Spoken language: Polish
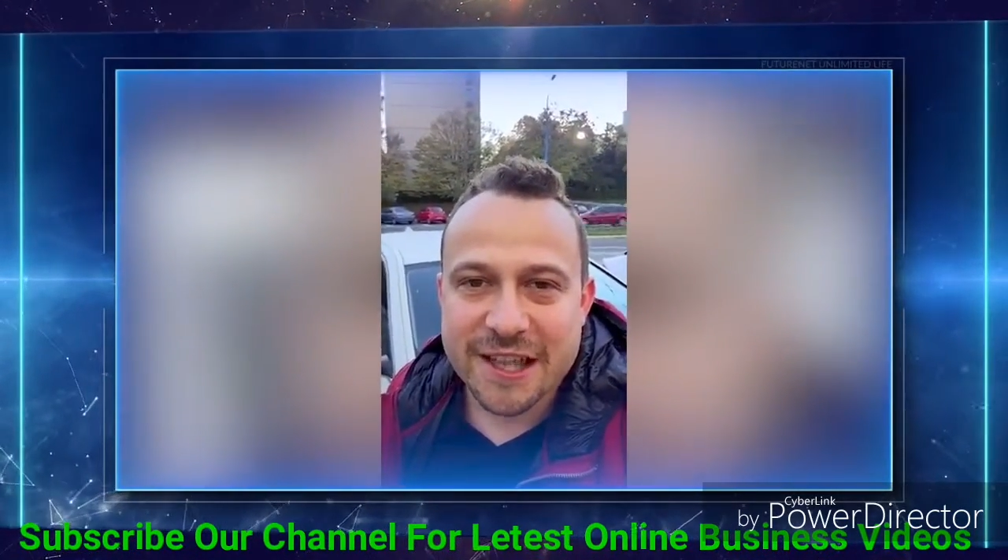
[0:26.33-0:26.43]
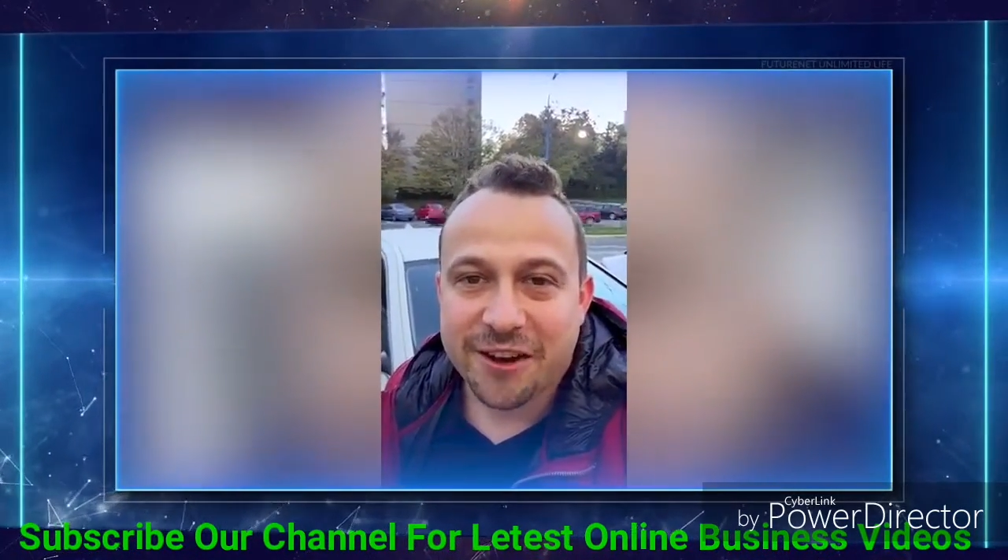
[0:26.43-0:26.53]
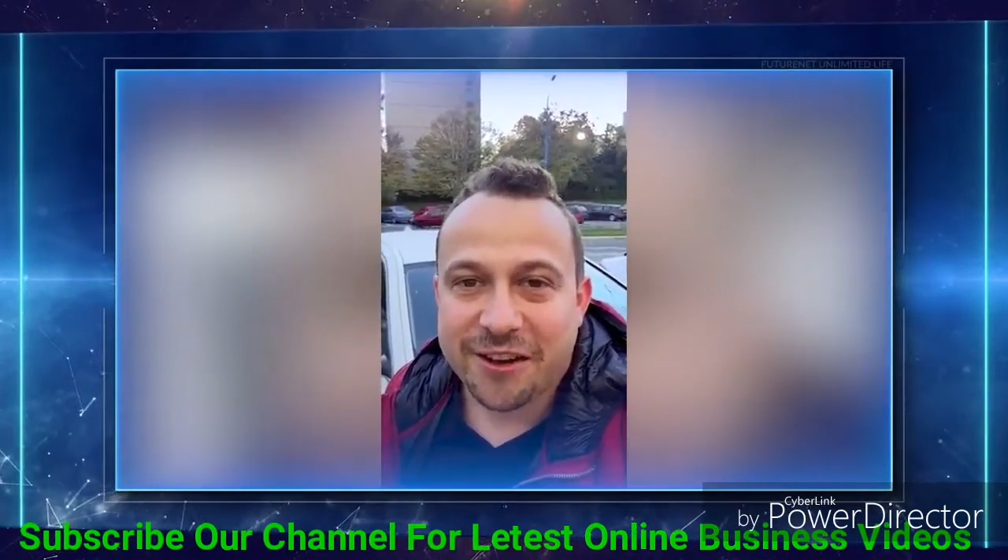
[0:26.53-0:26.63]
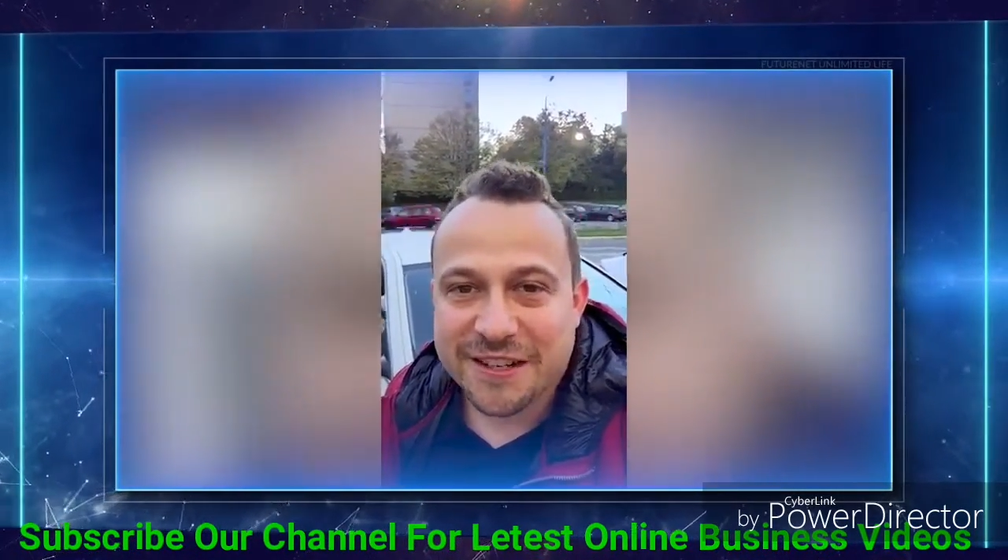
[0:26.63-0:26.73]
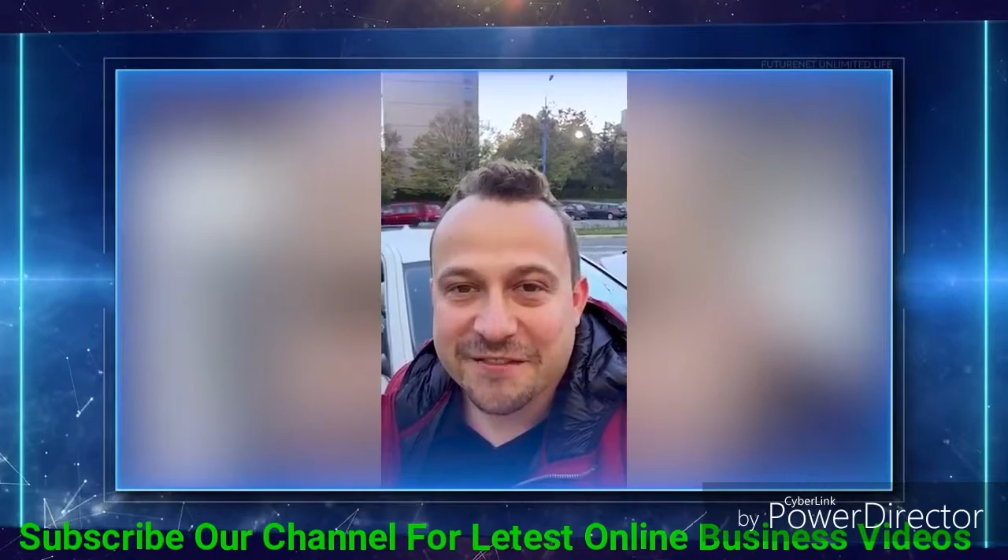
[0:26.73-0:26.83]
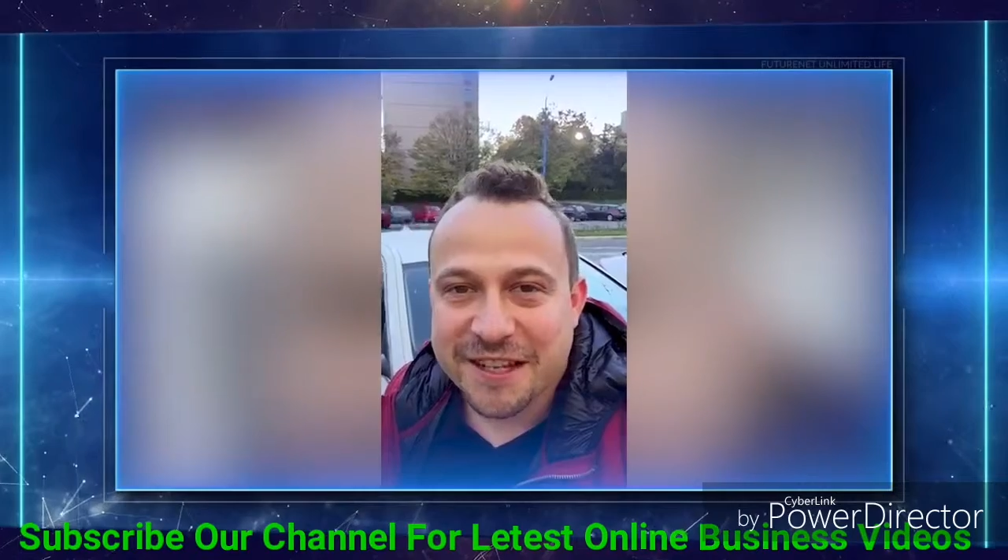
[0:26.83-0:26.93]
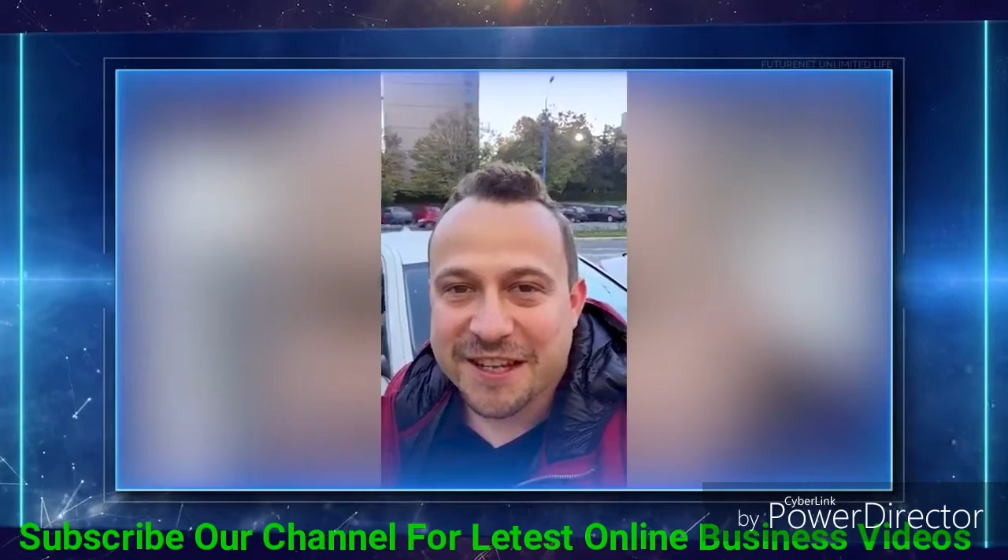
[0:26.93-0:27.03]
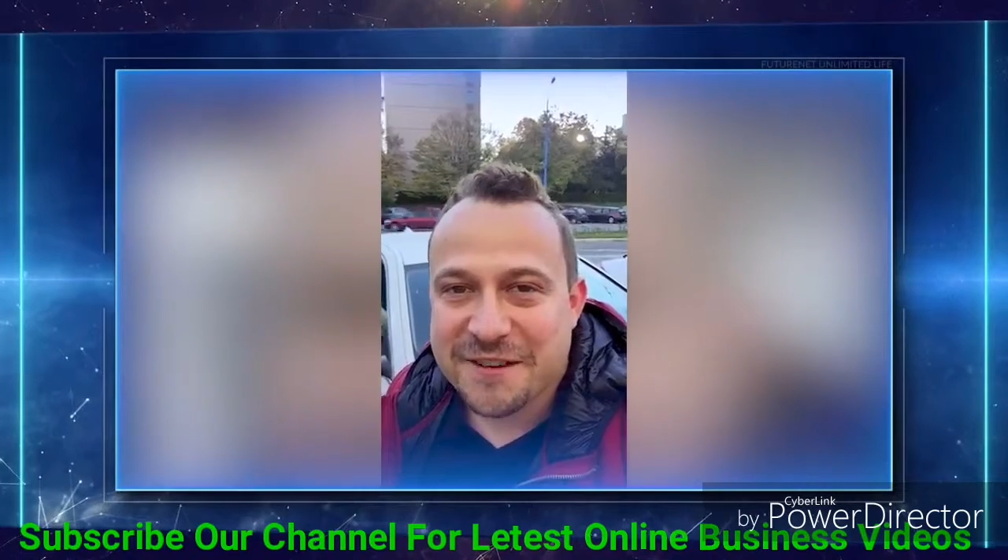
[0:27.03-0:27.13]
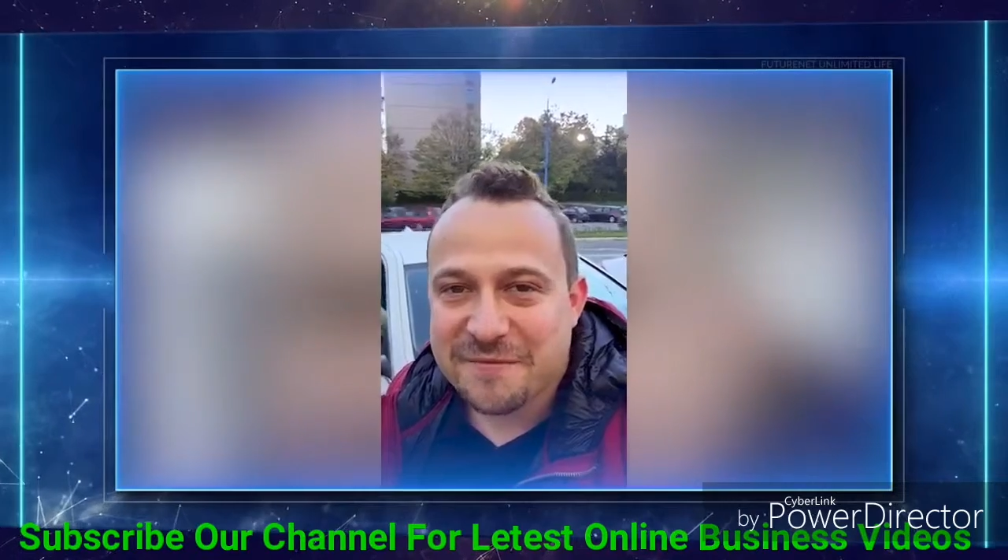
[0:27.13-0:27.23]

oraz wyjaśnię